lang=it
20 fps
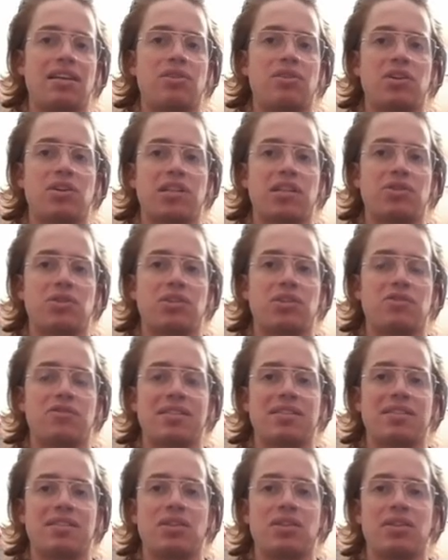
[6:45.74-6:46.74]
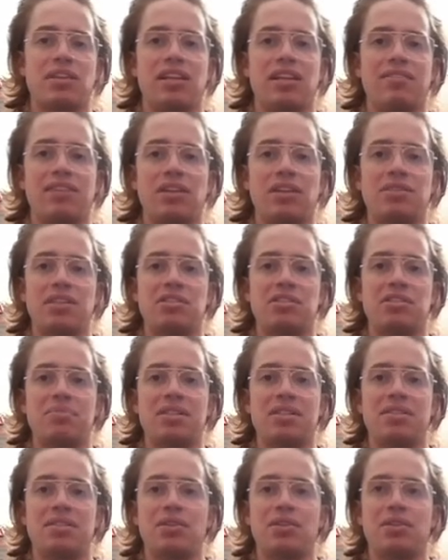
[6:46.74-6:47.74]
nostre soddisfazioni a livello di
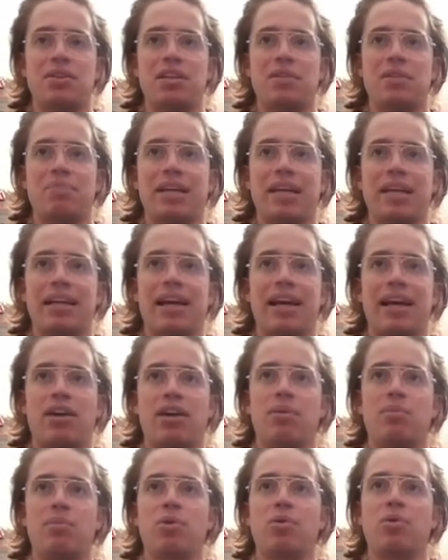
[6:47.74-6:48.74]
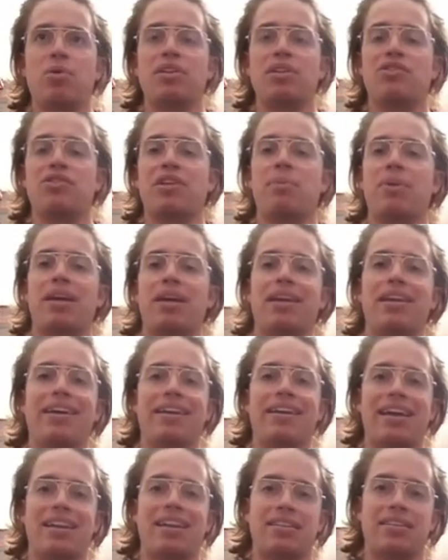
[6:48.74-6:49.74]
esibizioni perché comunque diciamo che le
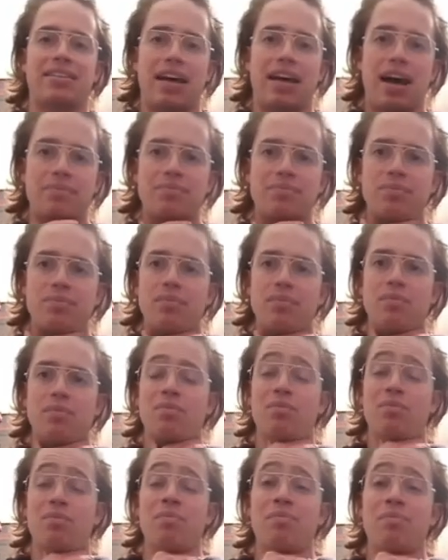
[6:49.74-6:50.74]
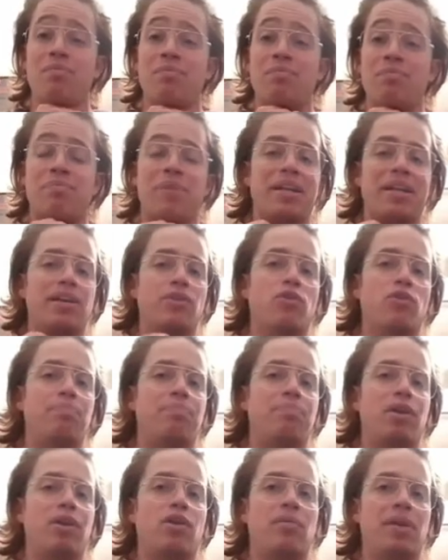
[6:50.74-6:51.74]
realtà mh, per i
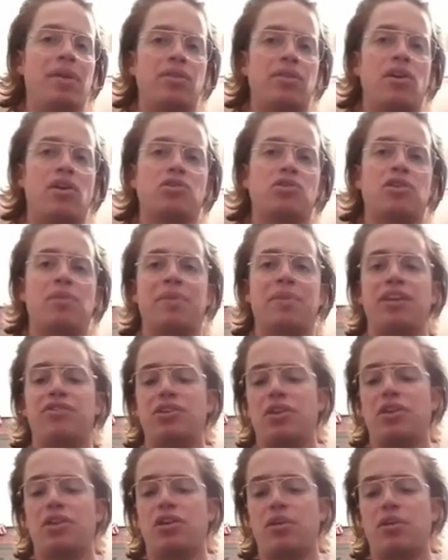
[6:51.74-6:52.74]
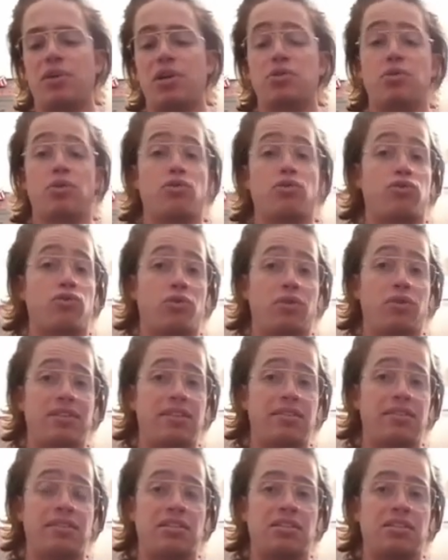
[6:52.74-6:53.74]
gruppi come il nostro, per i generi come il nostro non sono
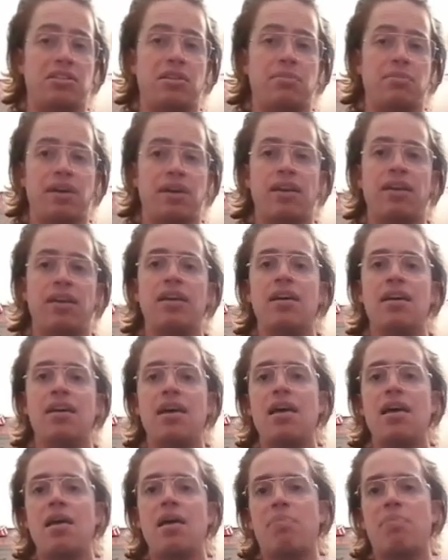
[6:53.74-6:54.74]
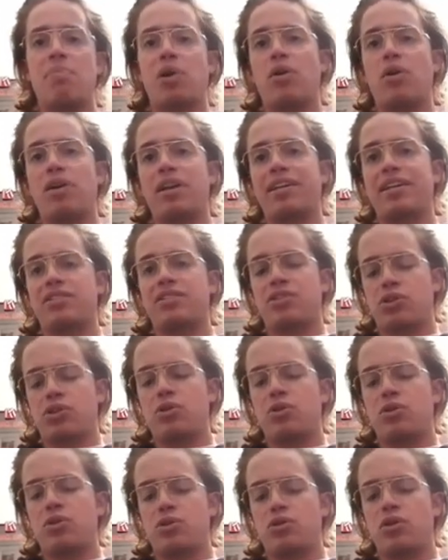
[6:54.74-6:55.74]
tantissime però quelle che ci
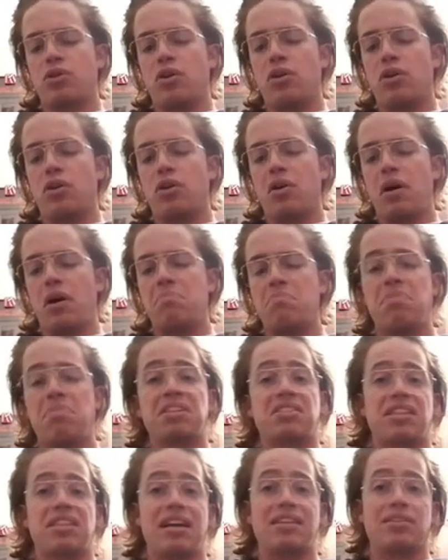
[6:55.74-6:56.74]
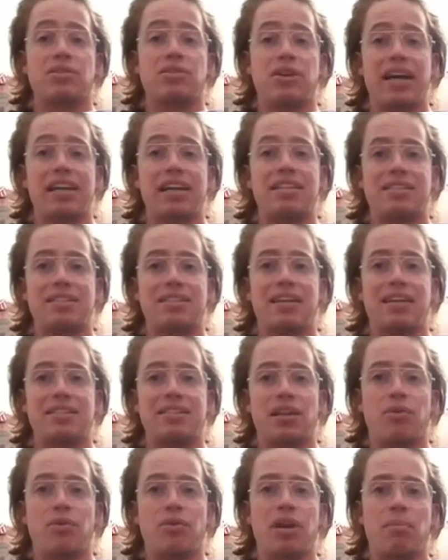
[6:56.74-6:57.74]
sono sono abbastanza organizzate,
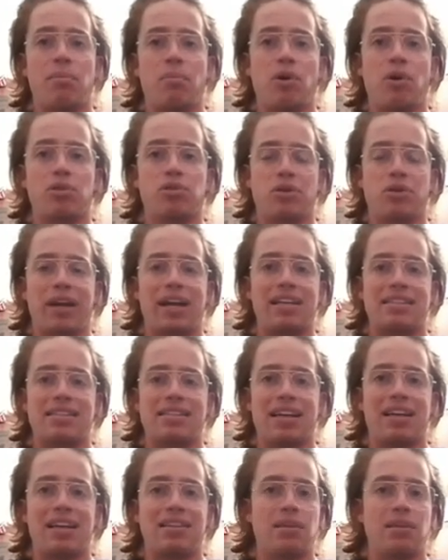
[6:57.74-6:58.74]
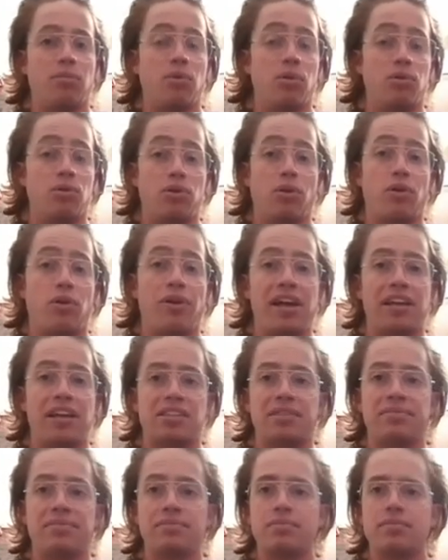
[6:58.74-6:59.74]
alcune molto organizzate e molto
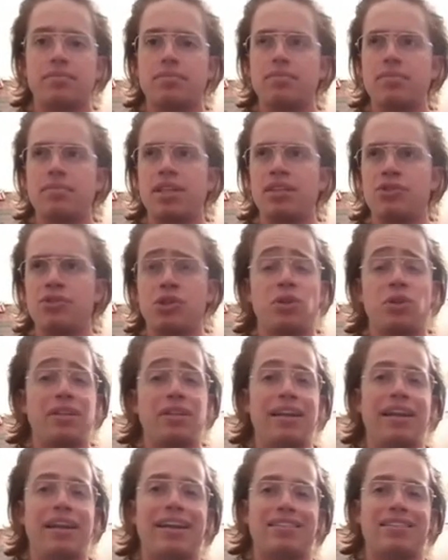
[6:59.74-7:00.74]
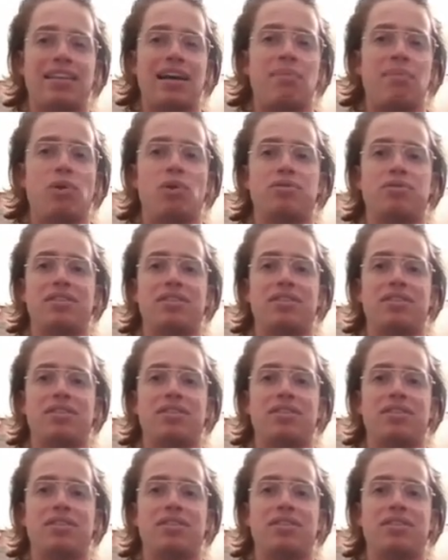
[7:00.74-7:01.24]
coese. Ci sono delle realtà molto